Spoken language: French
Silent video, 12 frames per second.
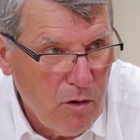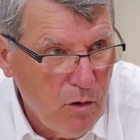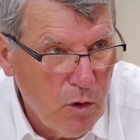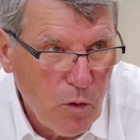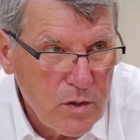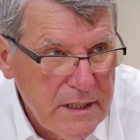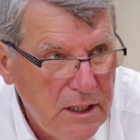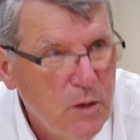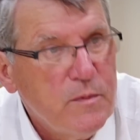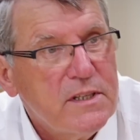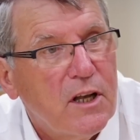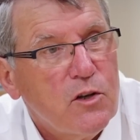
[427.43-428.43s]
que le conseil
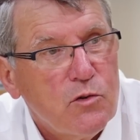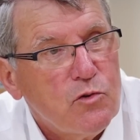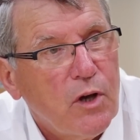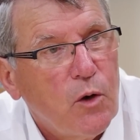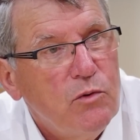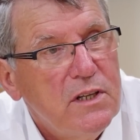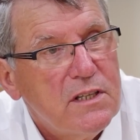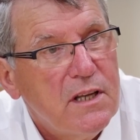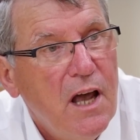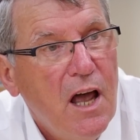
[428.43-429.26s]
d'administration se réunisse